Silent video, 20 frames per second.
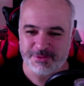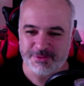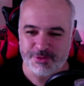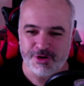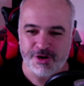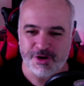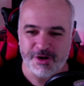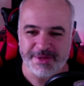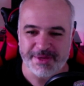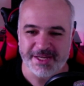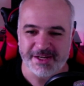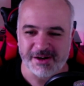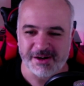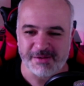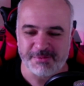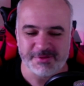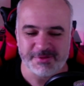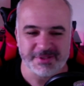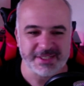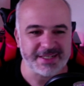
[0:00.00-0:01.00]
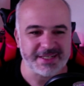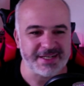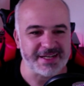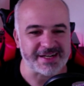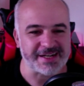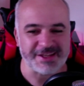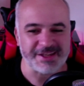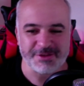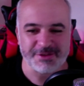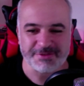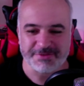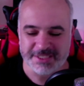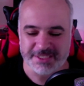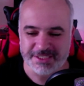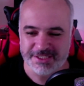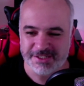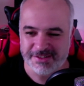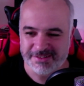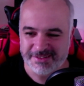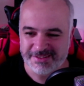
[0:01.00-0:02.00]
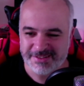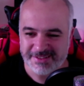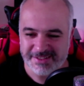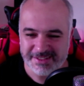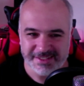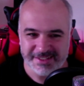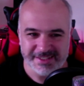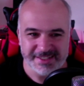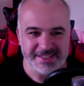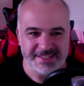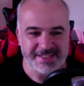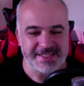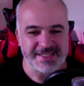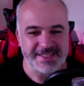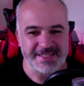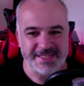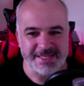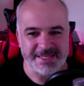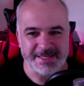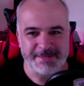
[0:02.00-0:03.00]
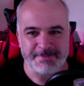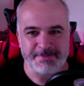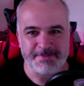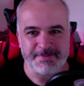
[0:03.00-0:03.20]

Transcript: un hobby en común, que es la radioafición. Y,